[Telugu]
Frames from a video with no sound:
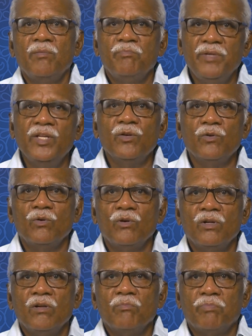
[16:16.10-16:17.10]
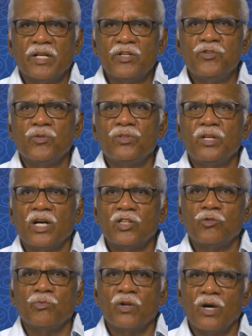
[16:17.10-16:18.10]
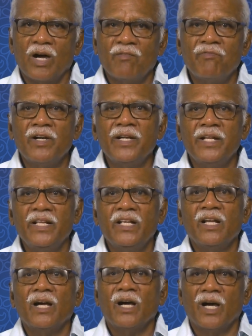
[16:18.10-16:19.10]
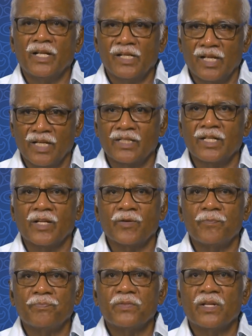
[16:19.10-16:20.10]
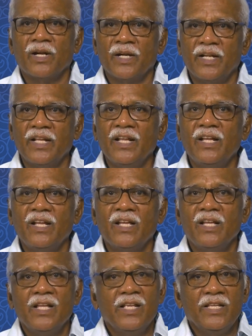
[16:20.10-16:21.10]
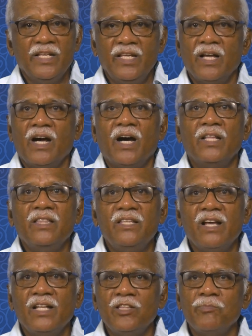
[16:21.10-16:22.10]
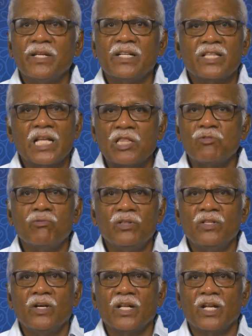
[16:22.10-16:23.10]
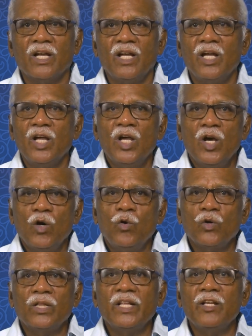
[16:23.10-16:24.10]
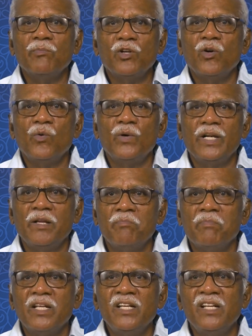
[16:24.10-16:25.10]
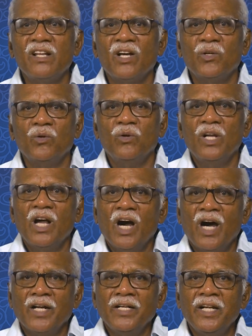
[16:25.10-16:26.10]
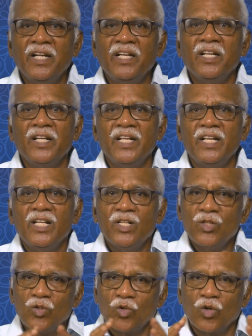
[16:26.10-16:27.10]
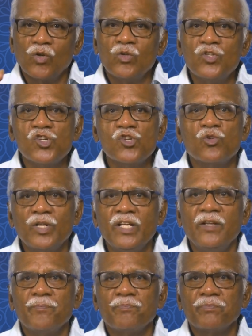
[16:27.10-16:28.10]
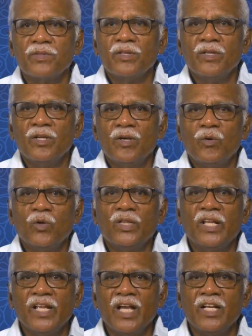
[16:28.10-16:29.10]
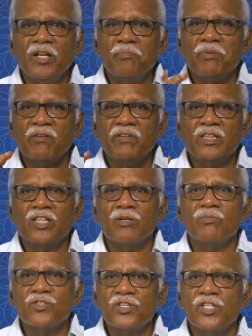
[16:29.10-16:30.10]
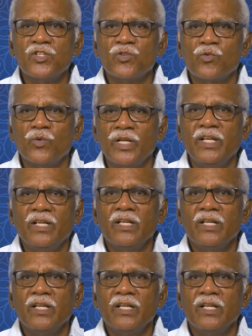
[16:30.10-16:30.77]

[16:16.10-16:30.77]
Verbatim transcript: మీరు పరిశుద్ధాత్ములు అవ్వండి అని అన్నారు అంటే ఈ ఆధ్యాత్మిక తత్వం ద్వారా హృదయంలో ఉండే మలినాలు అన్నింటినీ తొలగించుకుని హృదయాన్ని పవిత్రము చేసుకుని